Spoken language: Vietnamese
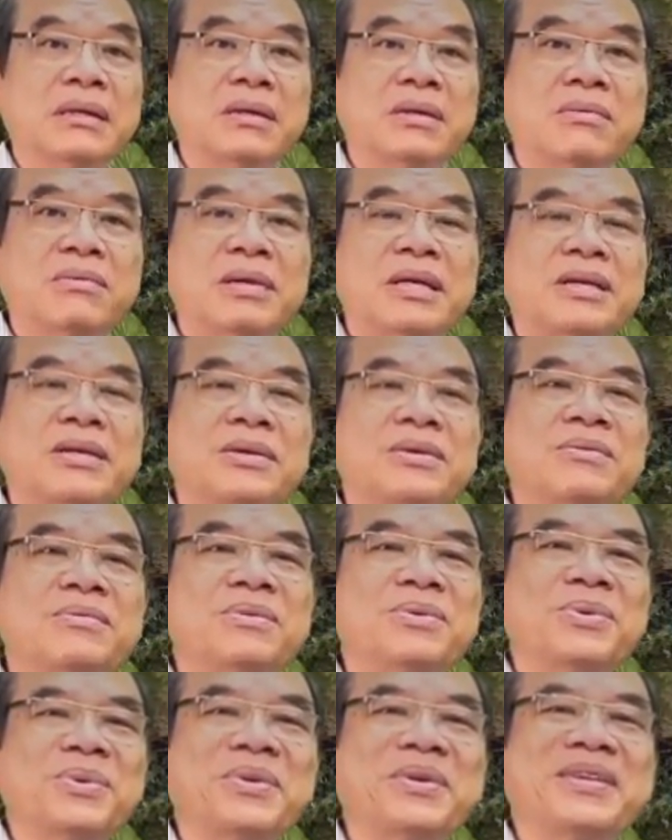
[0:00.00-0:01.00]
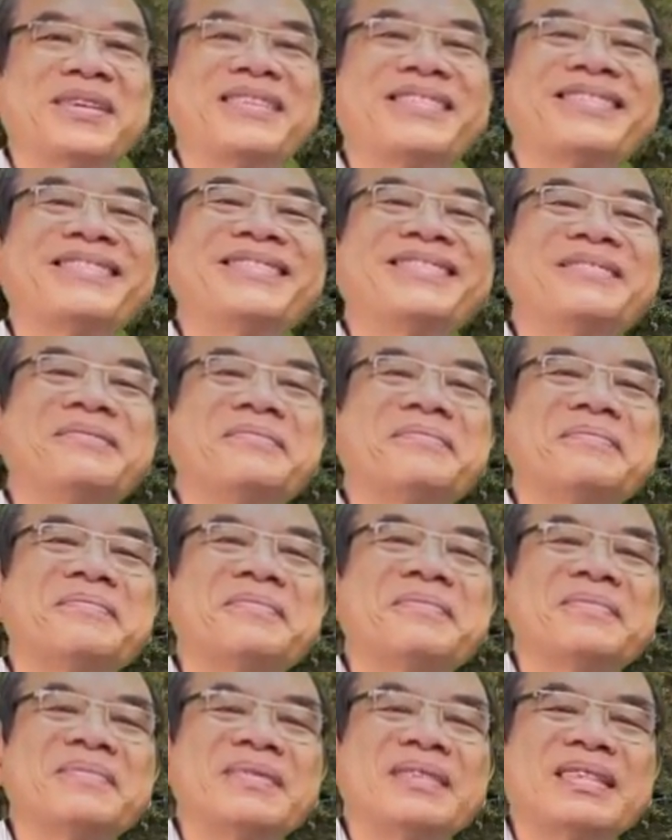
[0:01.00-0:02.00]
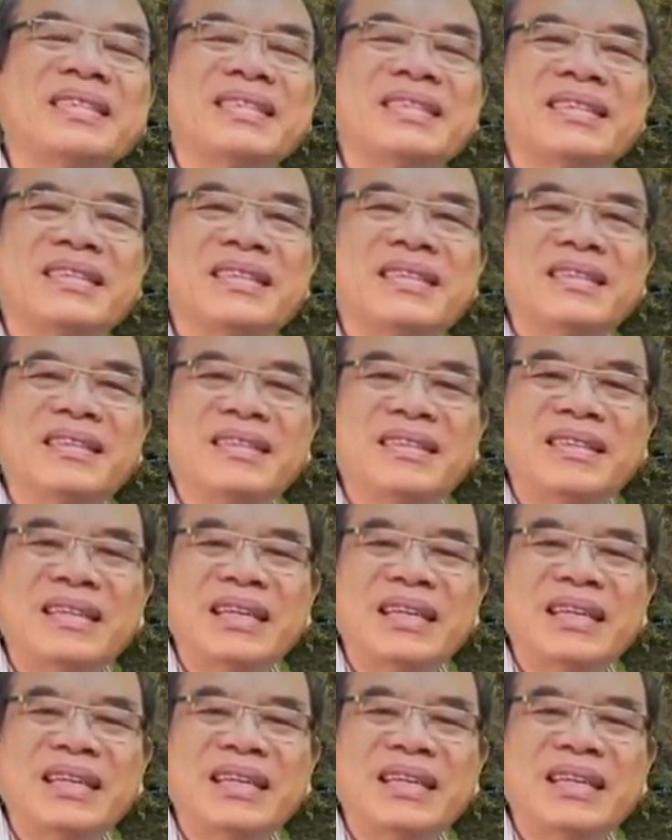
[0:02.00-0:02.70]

Thì giờ mình chị ở trong nhà đóng chặt cửa,